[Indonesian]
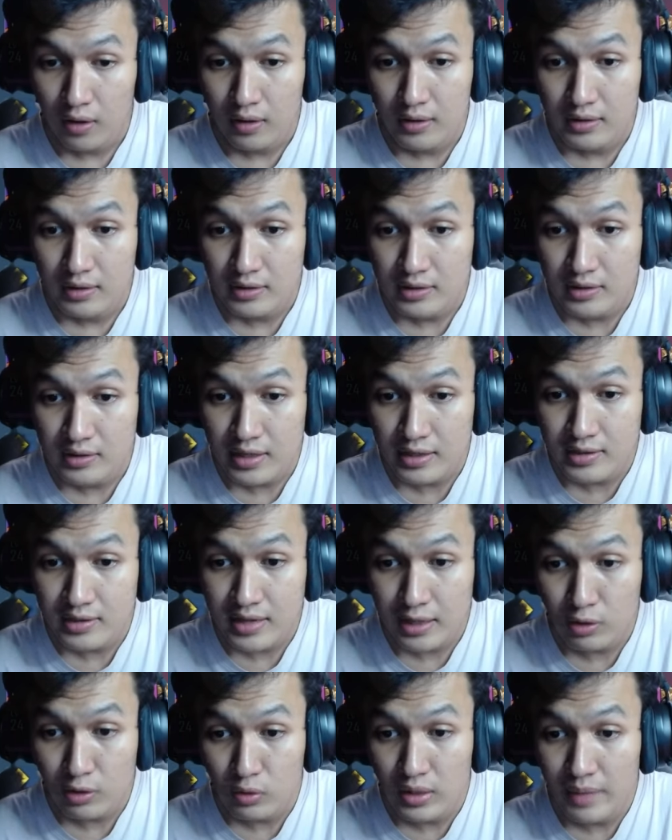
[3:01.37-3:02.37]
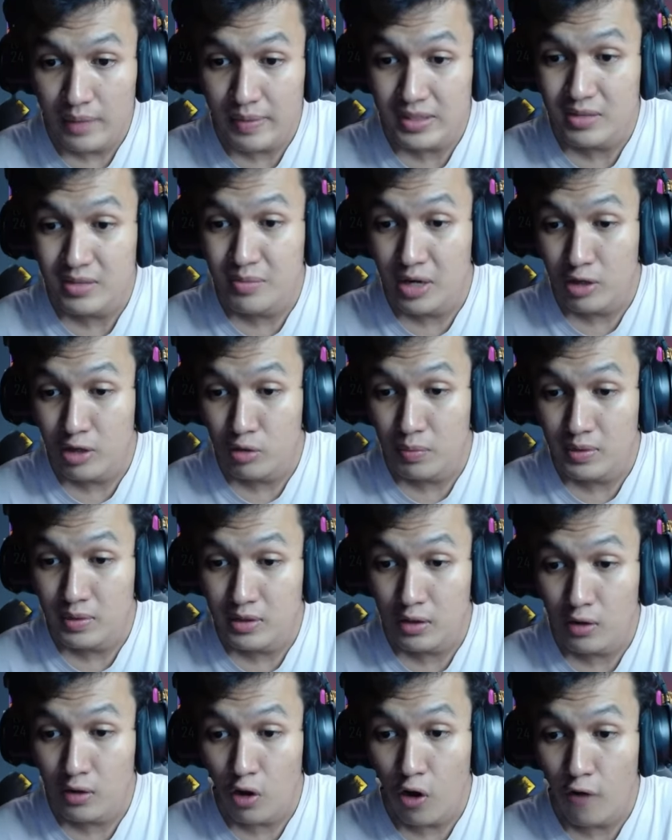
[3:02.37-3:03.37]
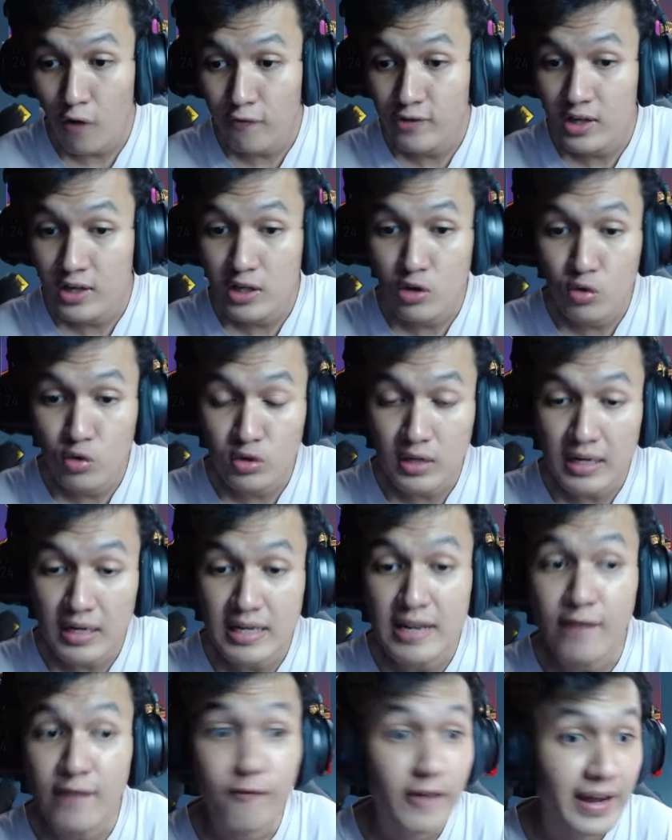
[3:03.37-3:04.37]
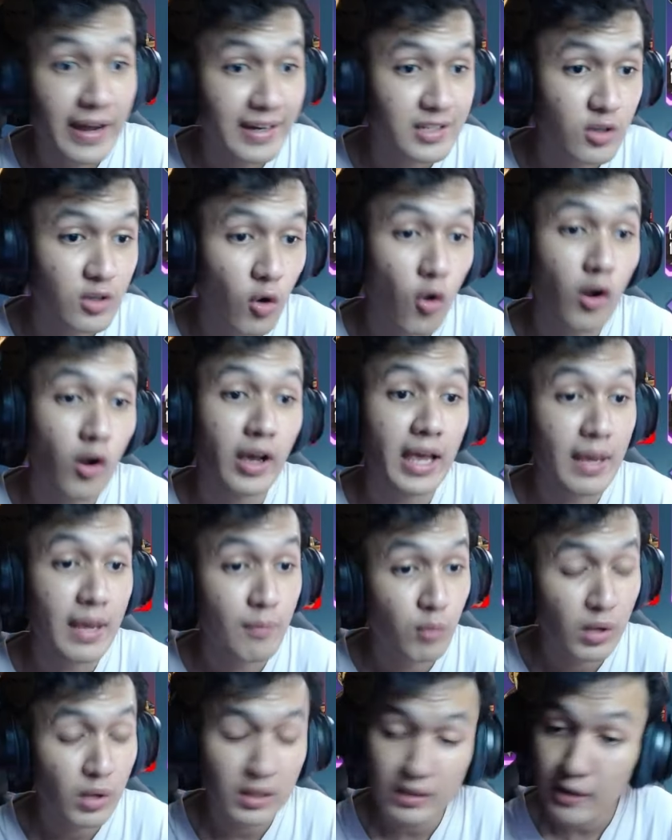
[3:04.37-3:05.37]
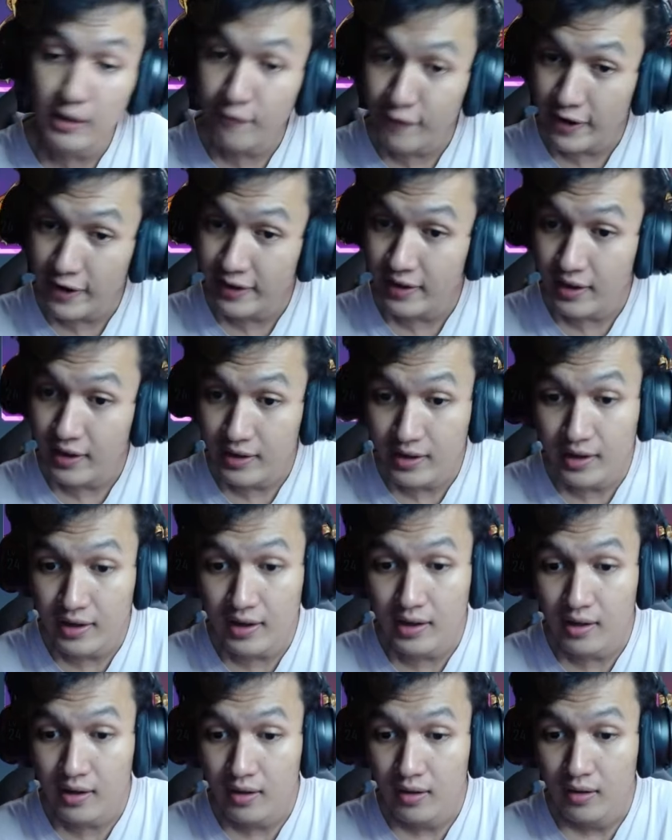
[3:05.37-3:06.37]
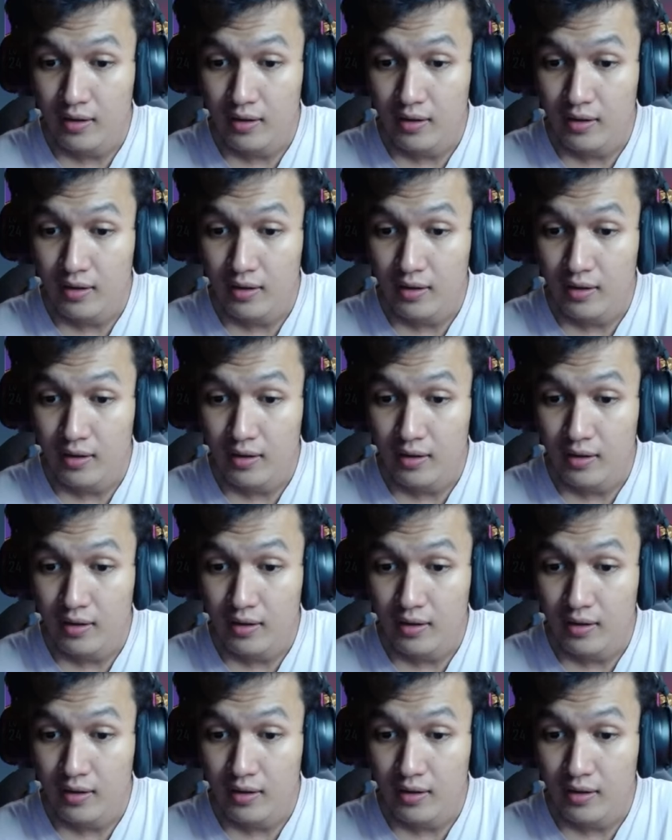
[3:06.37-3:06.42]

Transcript: Stage 1 damage 900% of the user defense Oke build defense kah dia kah